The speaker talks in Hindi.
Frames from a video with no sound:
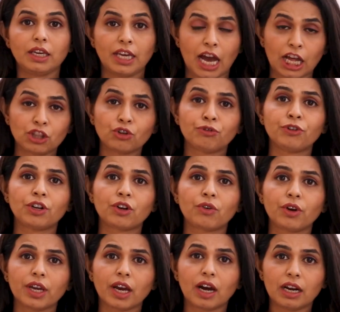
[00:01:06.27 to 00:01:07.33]
या तो फिर
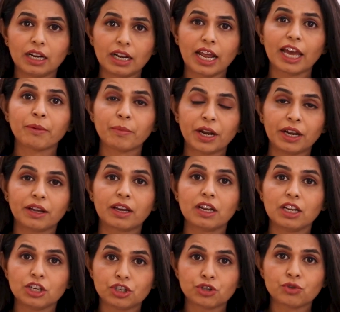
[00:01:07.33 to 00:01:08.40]
कोई अंडरलाइंग
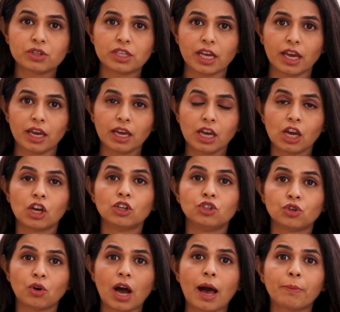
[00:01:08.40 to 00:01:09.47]
मेडिकल इश्यूज़ है
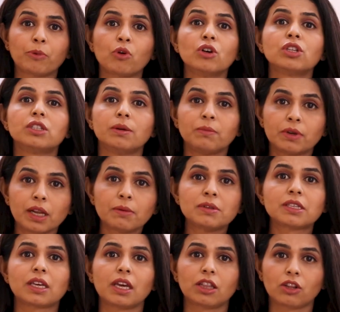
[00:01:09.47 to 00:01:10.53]
जो आपको
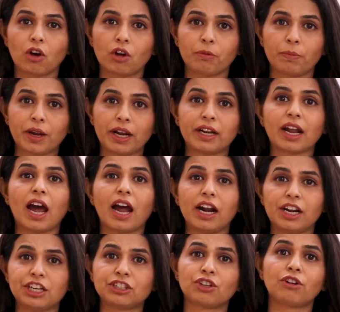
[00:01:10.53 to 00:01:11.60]
सिम्टम्स के तौर पे
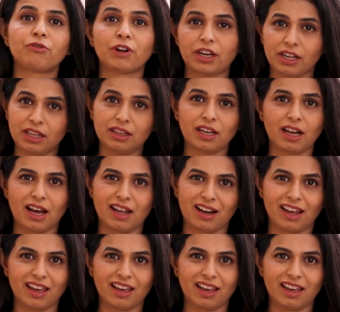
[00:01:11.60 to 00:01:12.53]
टायर्डनेस और फटीक दिखा रहा